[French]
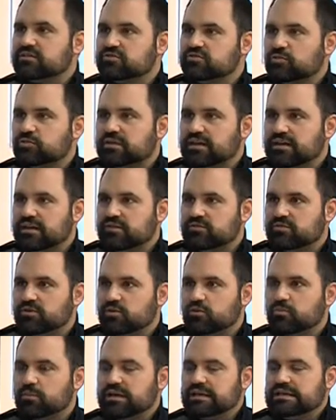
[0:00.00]
qu'ils sont dans
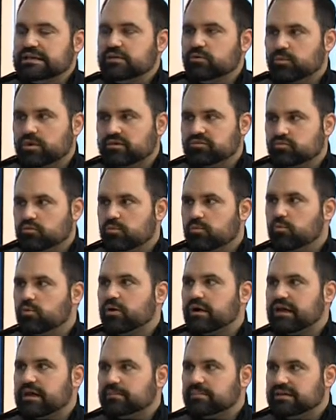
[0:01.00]
l'avion, ben, les lois sont
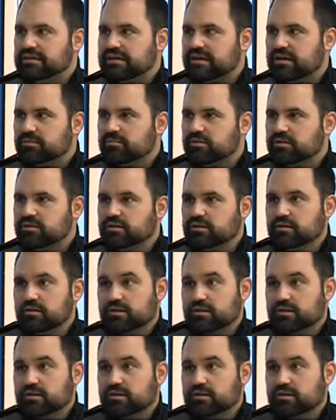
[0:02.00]
moins applicables.